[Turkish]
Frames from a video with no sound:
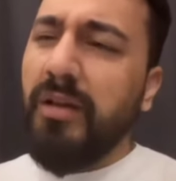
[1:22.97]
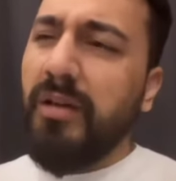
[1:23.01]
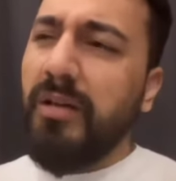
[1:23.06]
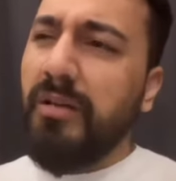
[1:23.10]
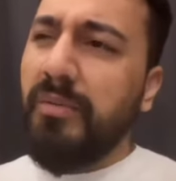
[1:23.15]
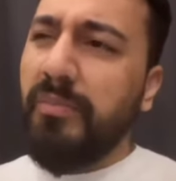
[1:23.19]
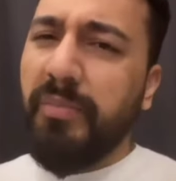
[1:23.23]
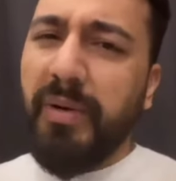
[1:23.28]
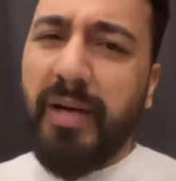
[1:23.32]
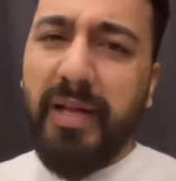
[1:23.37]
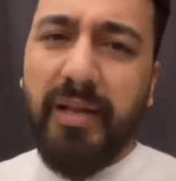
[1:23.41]

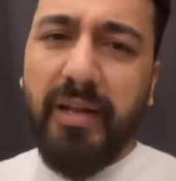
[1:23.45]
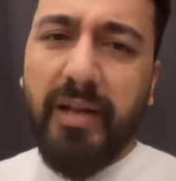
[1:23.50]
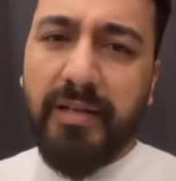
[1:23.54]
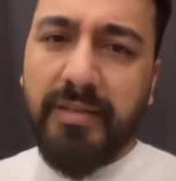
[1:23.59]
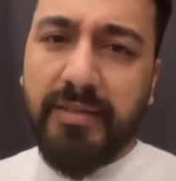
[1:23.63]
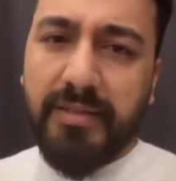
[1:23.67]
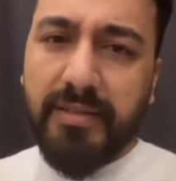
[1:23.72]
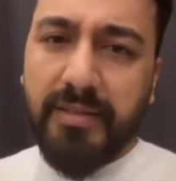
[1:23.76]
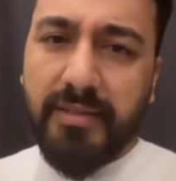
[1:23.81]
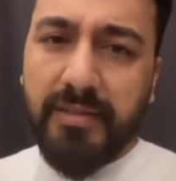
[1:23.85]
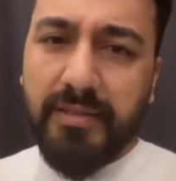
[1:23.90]
Ee, ben
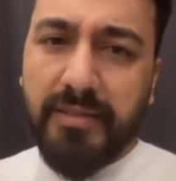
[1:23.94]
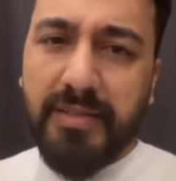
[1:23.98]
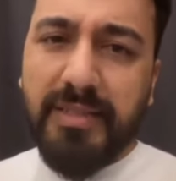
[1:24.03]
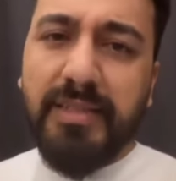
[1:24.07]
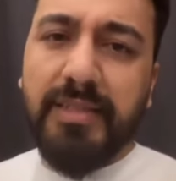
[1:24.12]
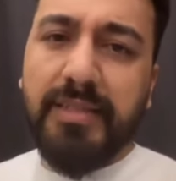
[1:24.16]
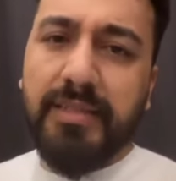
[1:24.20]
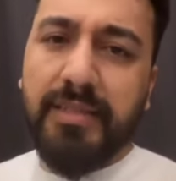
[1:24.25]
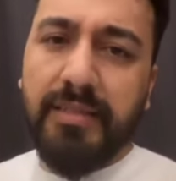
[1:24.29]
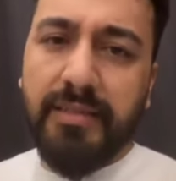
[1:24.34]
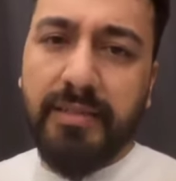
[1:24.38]
artık
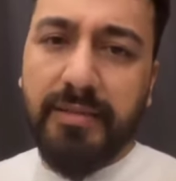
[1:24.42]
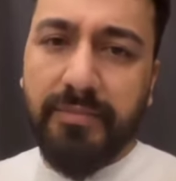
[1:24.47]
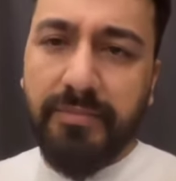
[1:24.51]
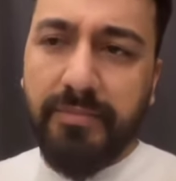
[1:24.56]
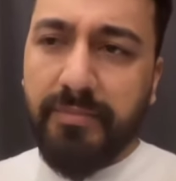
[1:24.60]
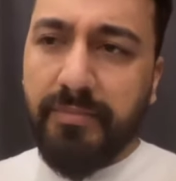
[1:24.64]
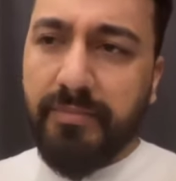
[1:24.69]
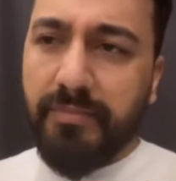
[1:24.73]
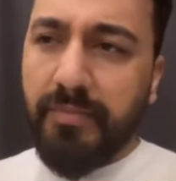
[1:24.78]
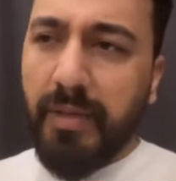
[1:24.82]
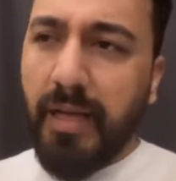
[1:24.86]

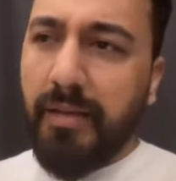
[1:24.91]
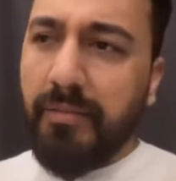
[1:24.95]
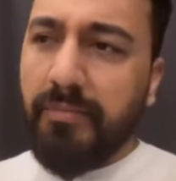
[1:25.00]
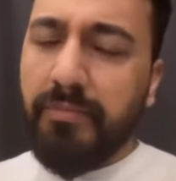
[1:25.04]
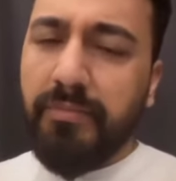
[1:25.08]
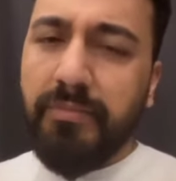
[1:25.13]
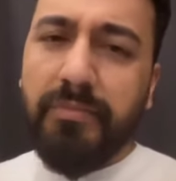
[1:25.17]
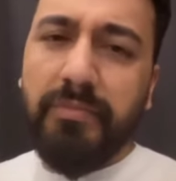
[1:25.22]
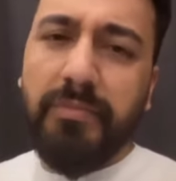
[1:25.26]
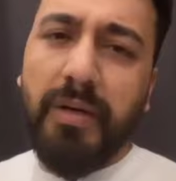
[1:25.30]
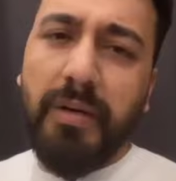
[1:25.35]
sıkıldım.
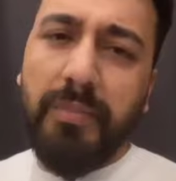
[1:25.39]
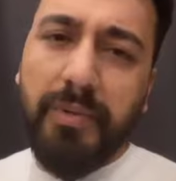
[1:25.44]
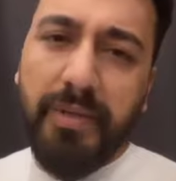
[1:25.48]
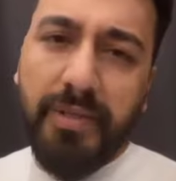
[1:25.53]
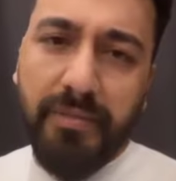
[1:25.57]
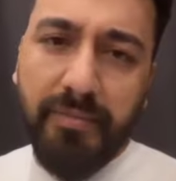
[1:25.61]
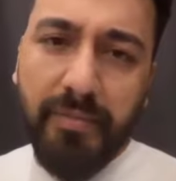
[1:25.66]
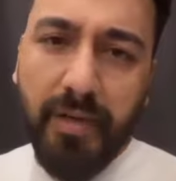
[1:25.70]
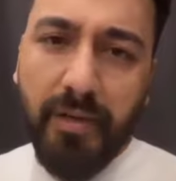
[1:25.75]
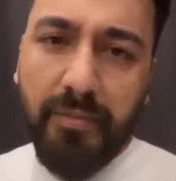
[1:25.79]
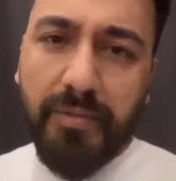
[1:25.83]
Ben
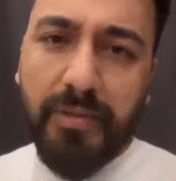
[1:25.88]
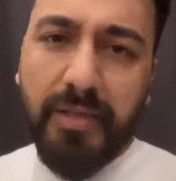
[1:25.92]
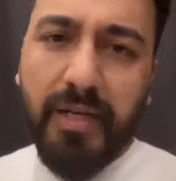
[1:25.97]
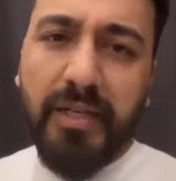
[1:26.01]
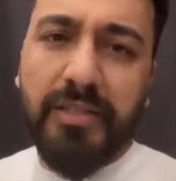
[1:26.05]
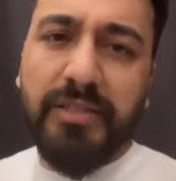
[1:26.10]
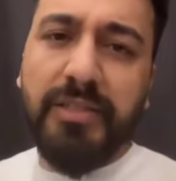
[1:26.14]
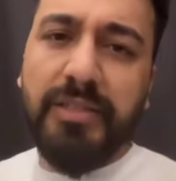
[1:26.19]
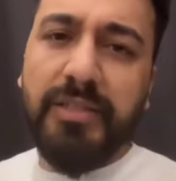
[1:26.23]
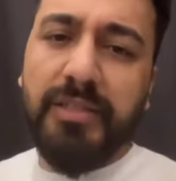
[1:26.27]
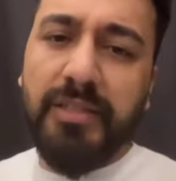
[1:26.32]
babayım abi.
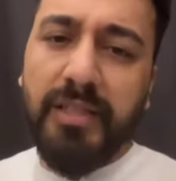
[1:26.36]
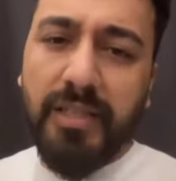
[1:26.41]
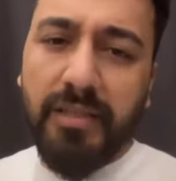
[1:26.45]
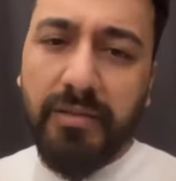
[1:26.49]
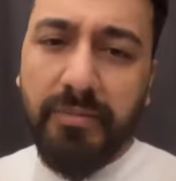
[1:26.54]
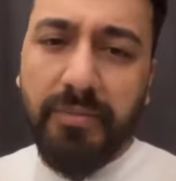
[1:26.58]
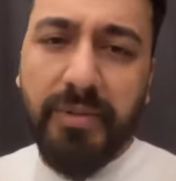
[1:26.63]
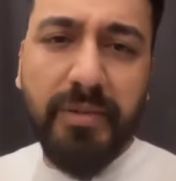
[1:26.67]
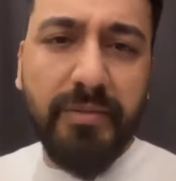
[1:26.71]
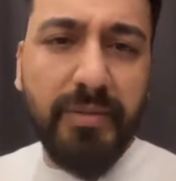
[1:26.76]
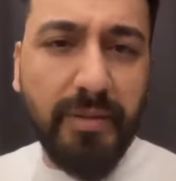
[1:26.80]
Kaç yaşında
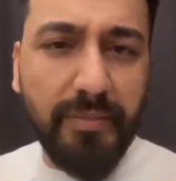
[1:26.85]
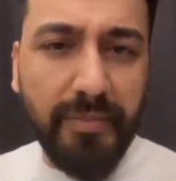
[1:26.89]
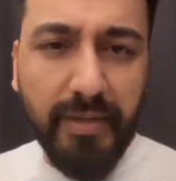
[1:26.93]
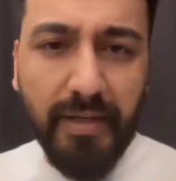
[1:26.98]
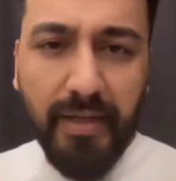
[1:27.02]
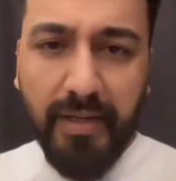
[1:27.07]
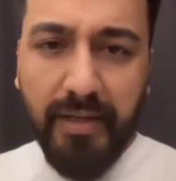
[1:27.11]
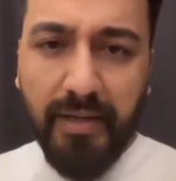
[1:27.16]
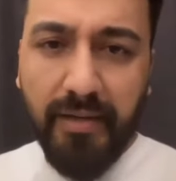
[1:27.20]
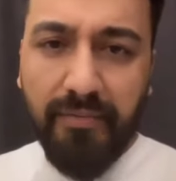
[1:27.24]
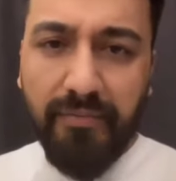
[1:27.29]
adamım. Benim de bir
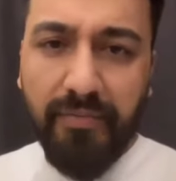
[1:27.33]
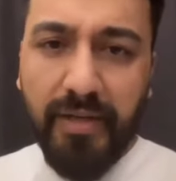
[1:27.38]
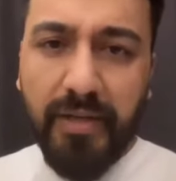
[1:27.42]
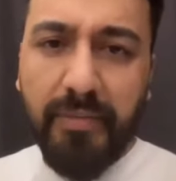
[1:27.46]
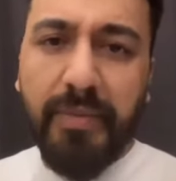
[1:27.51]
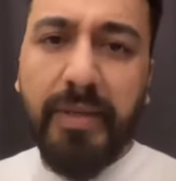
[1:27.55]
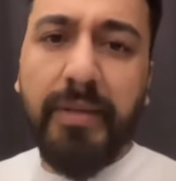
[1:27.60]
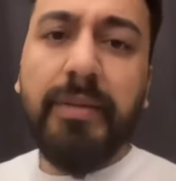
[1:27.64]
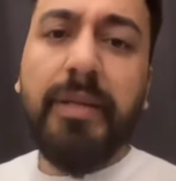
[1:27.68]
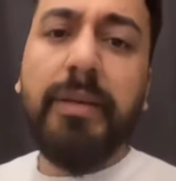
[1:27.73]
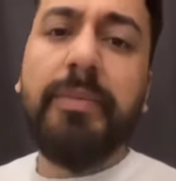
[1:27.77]
ailem
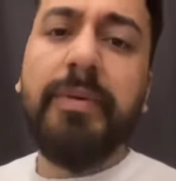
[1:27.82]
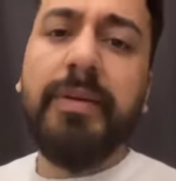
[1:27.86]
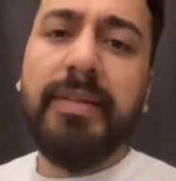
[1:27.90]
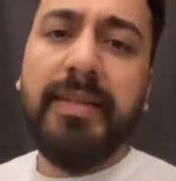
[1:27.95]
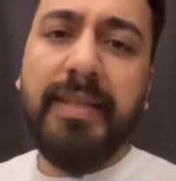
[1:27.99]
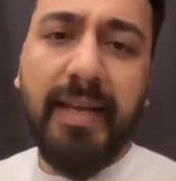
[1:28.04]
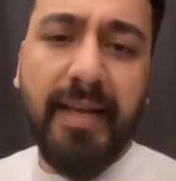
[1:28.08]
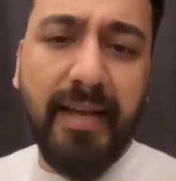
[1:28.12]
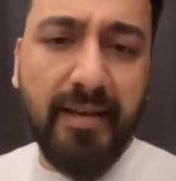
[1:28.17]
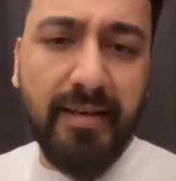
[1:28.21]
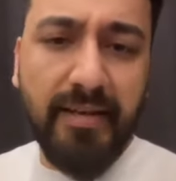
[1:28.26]
var. Benim de
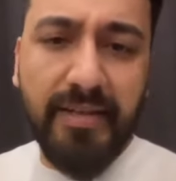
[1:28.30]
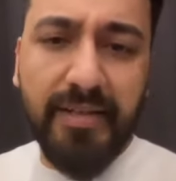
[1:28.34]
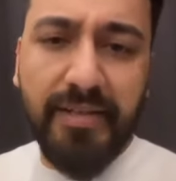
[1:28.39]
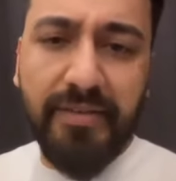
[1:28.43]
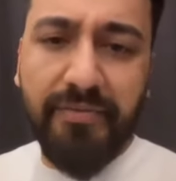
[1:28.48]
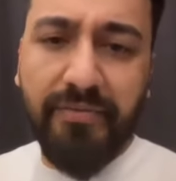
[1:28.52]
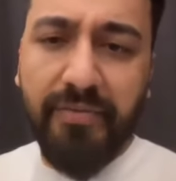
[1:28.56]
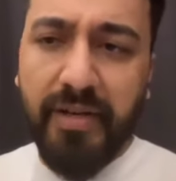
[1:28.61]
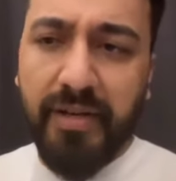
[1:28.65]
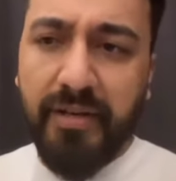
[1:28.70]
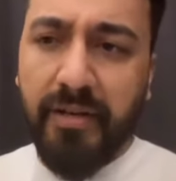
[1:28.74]
bir
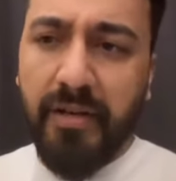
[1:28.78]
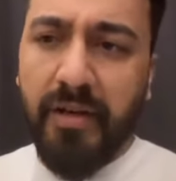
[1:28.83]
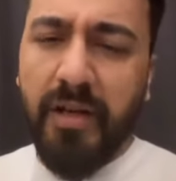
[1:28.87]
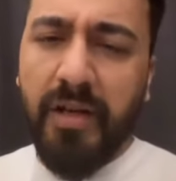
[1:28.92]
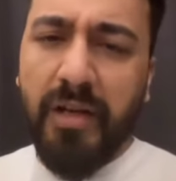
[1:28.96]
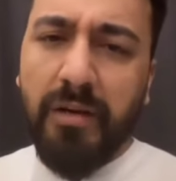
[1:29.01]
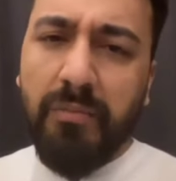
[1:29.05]
değerlerim var.